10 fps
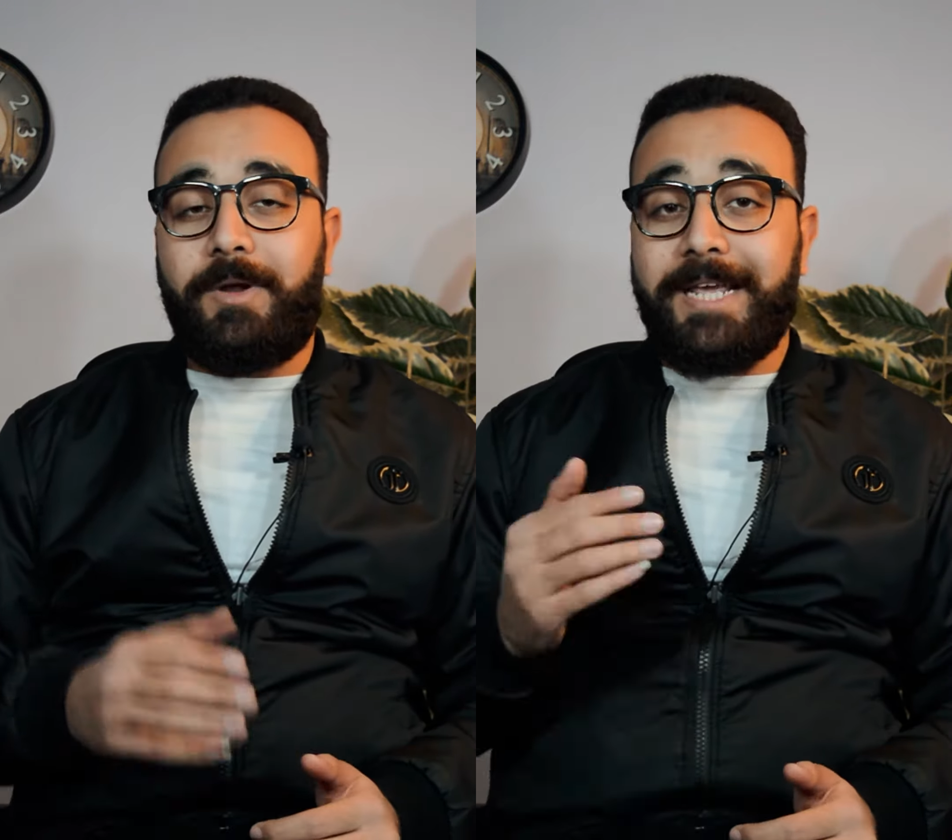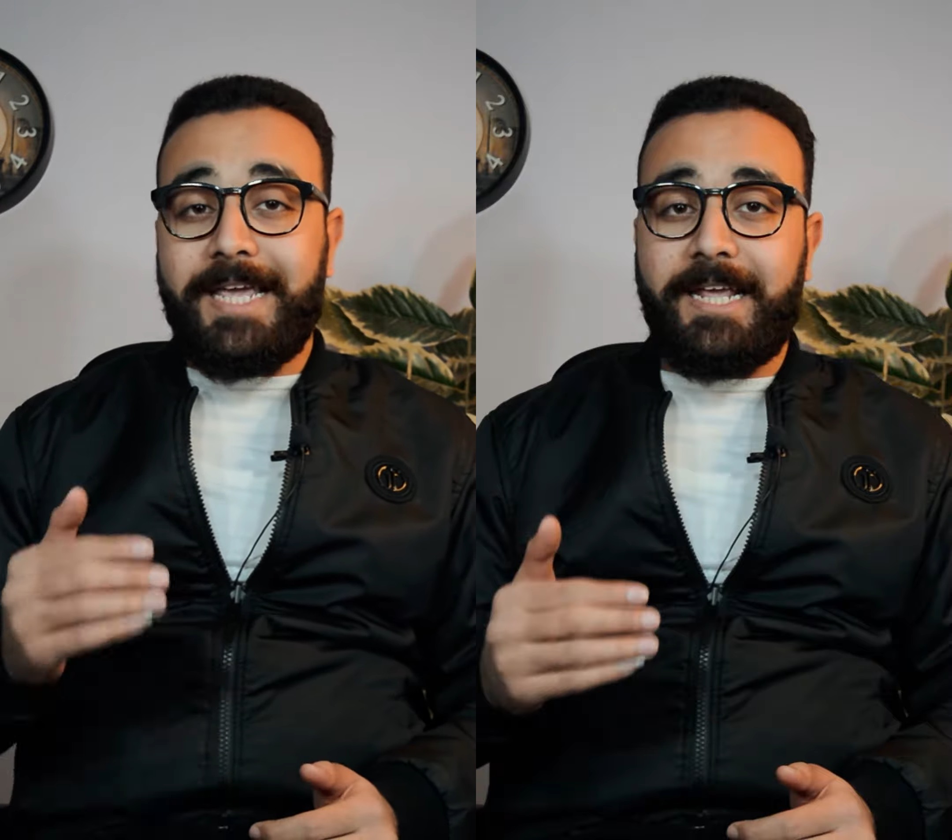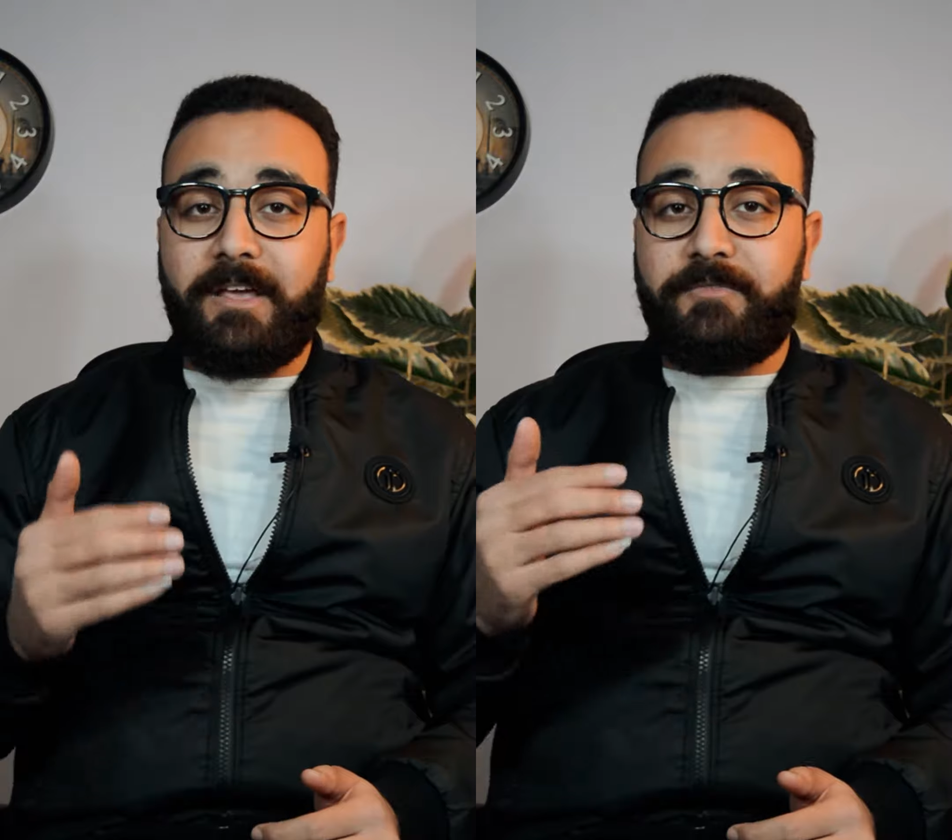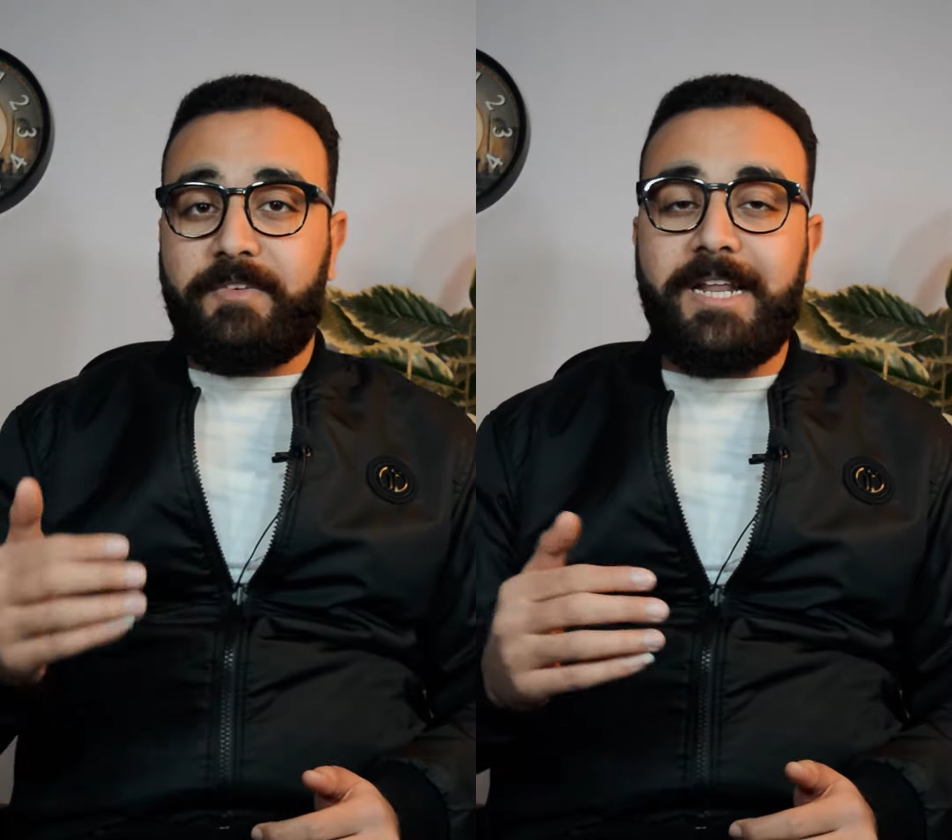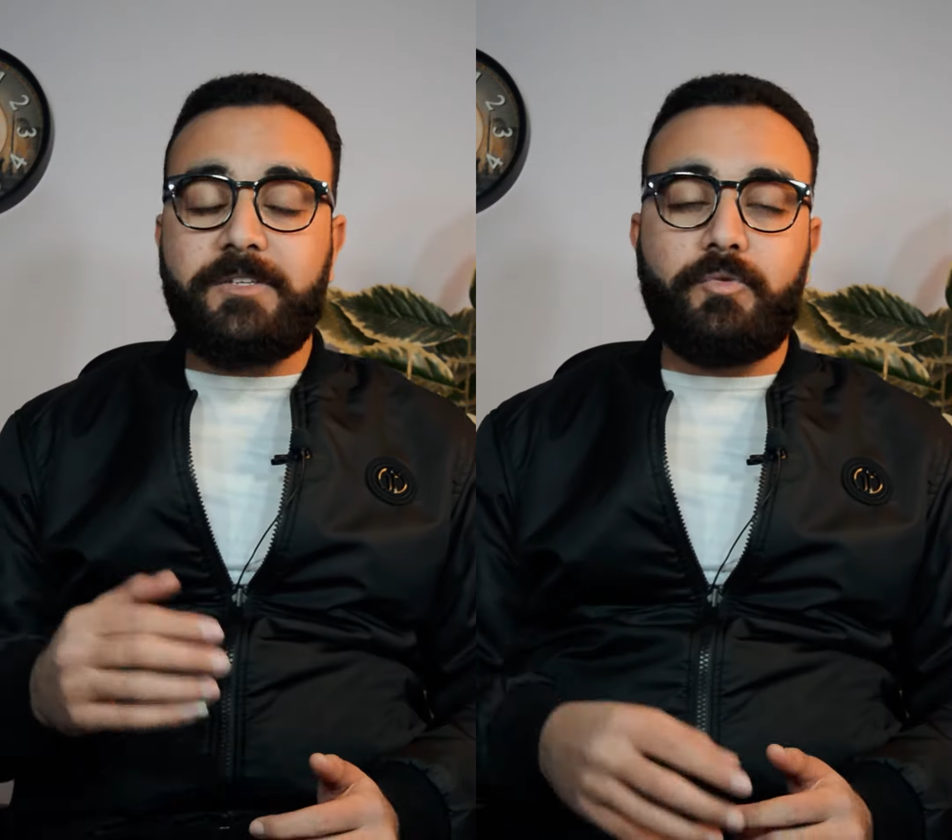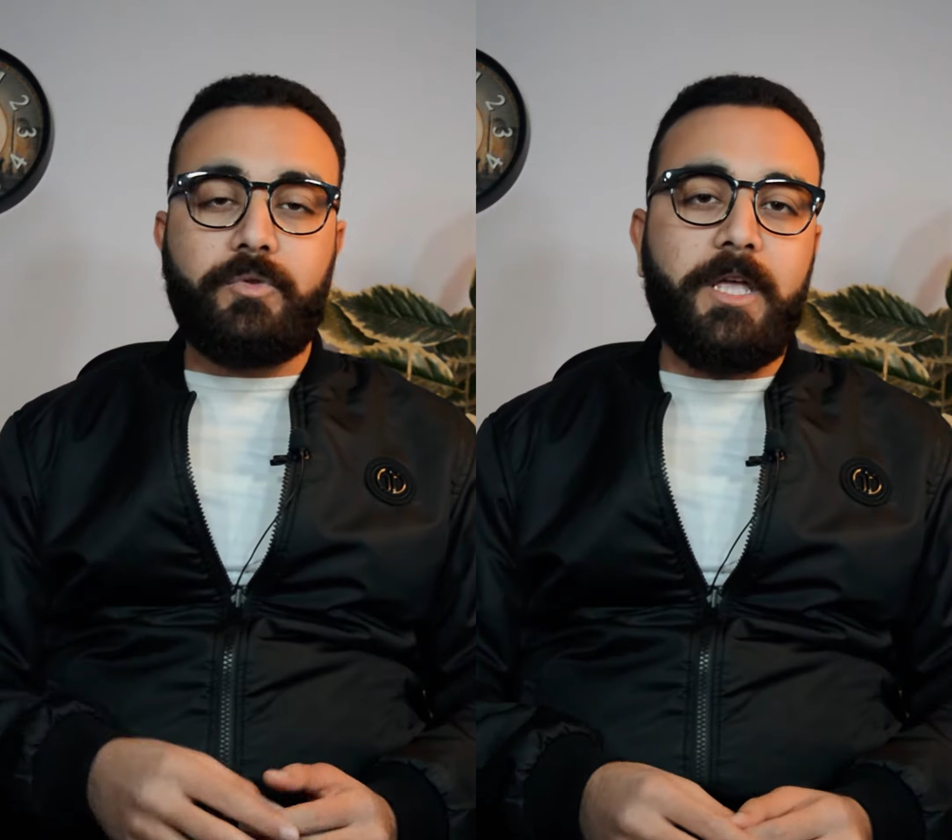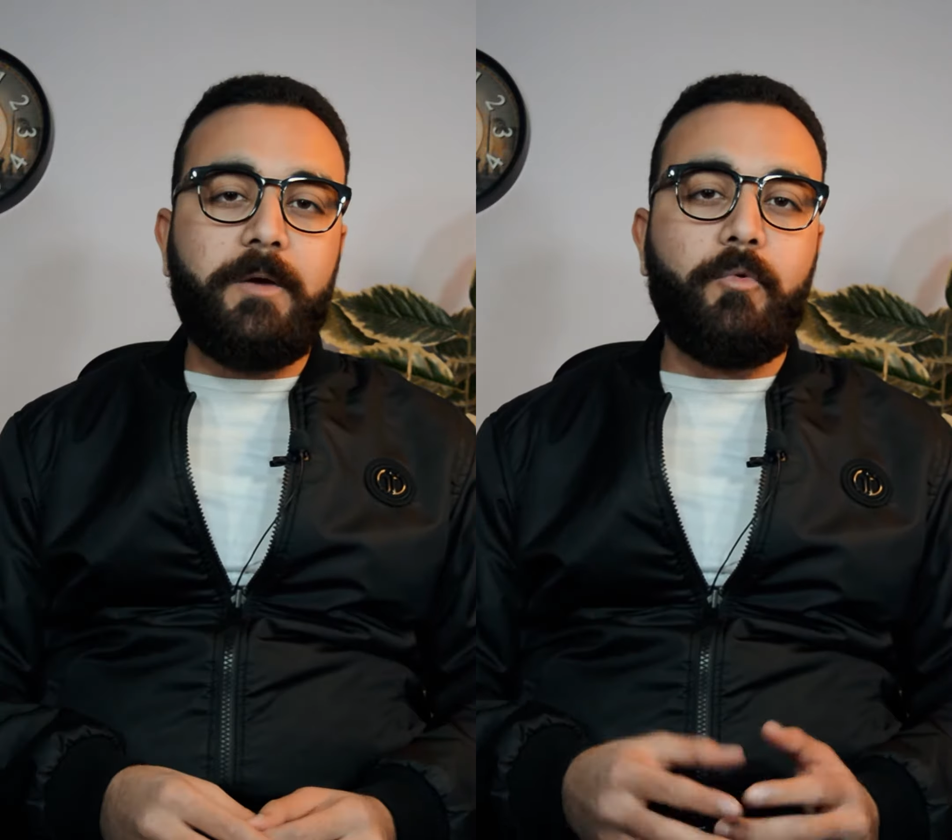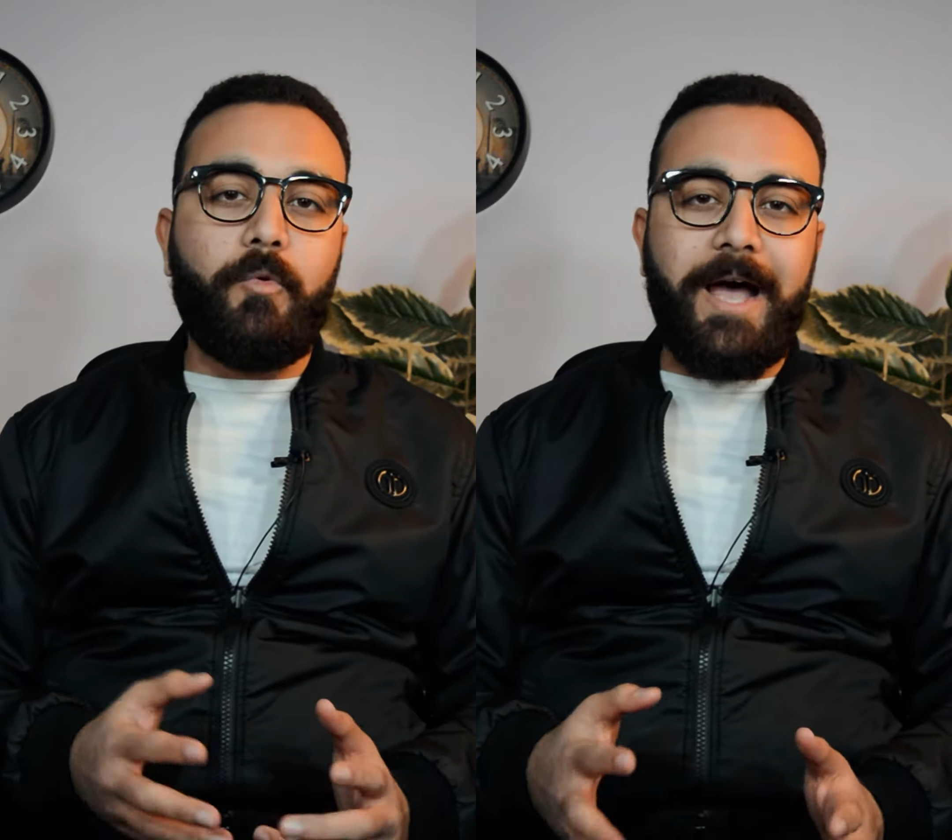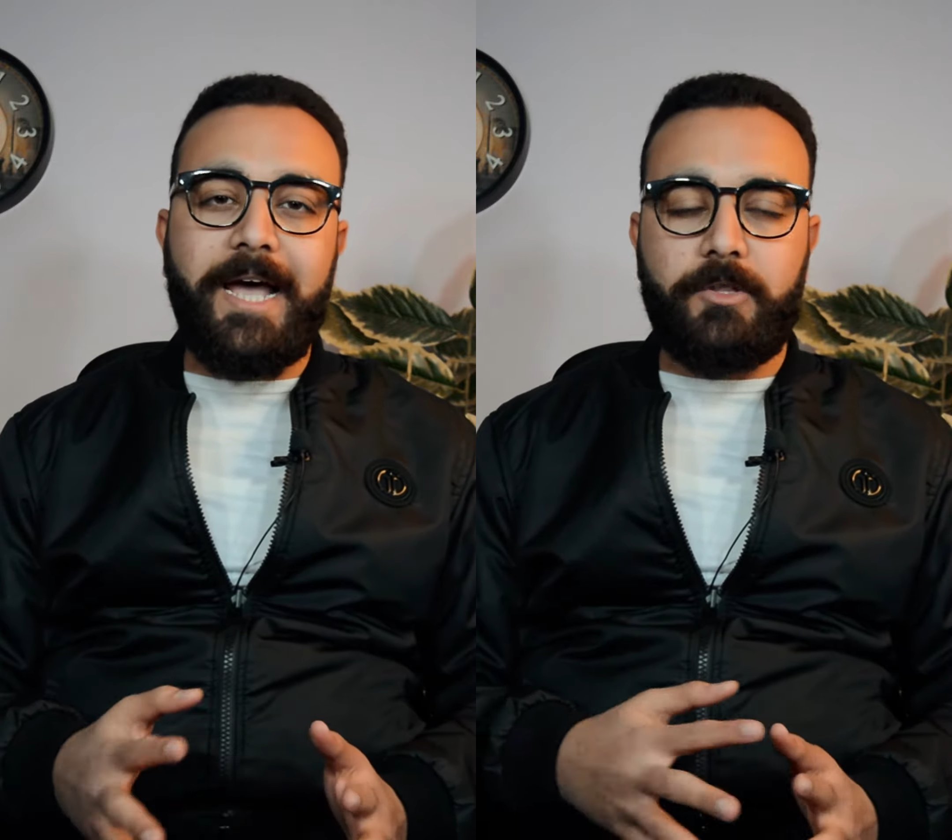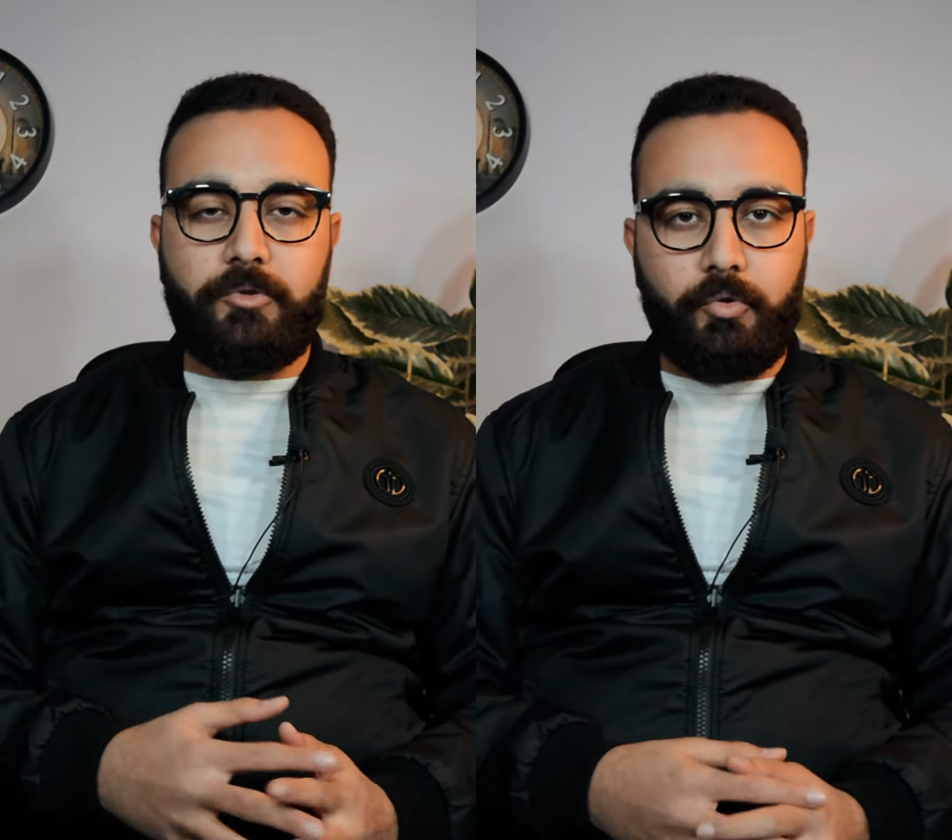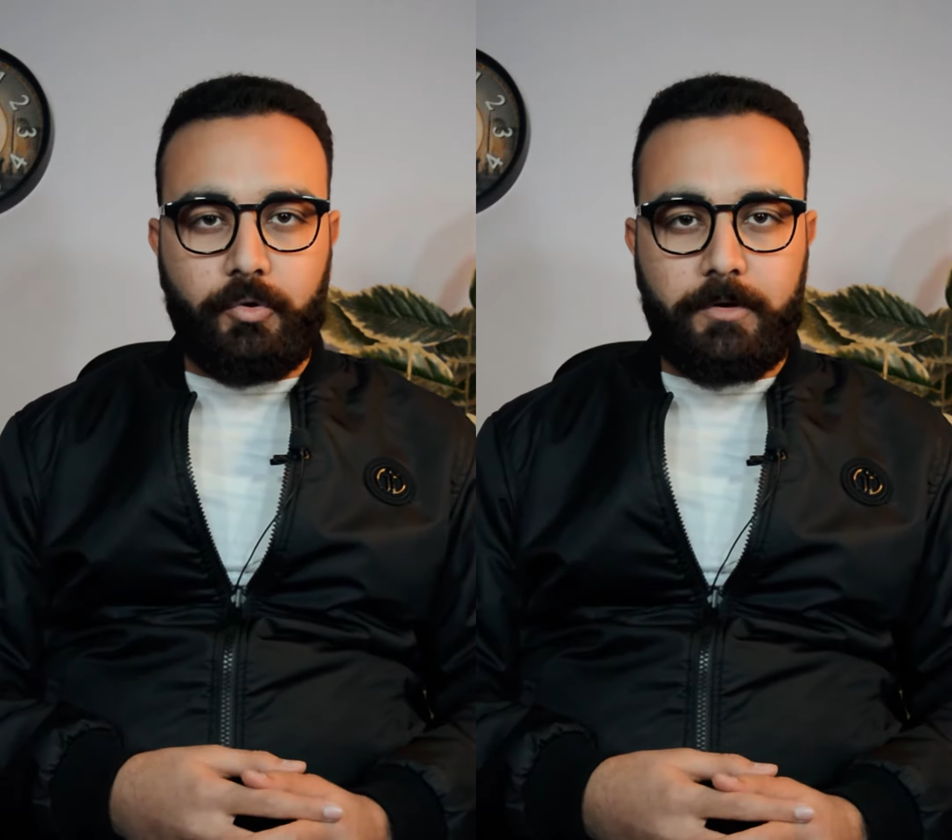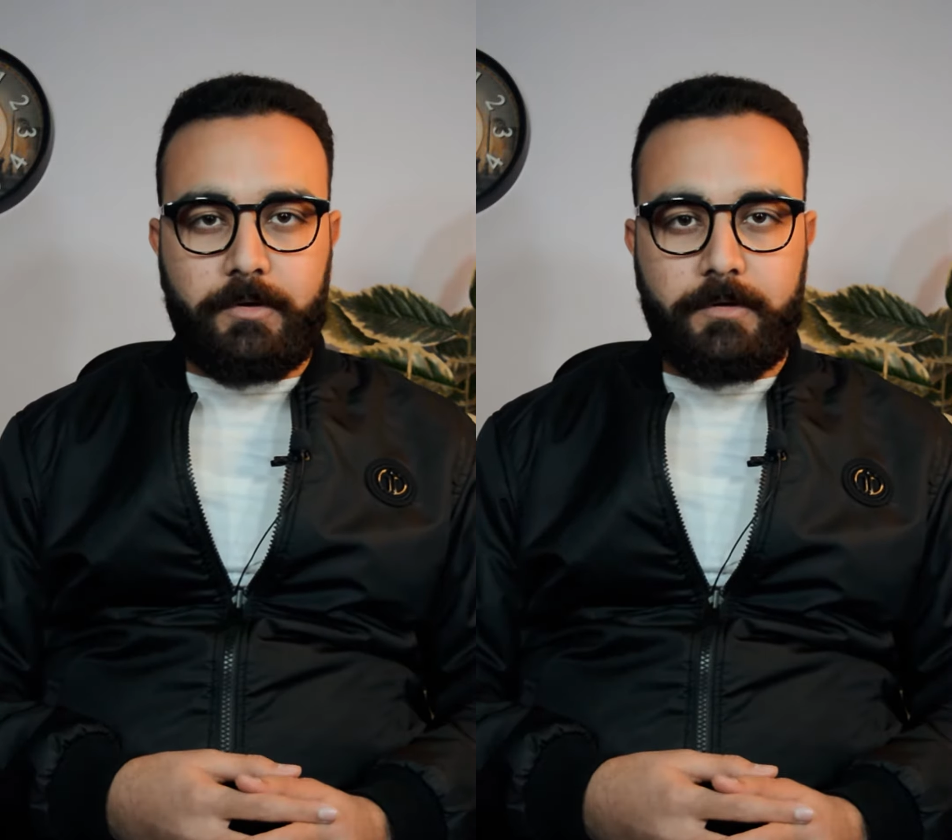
ولكن كان في ناس قدامه اخد دور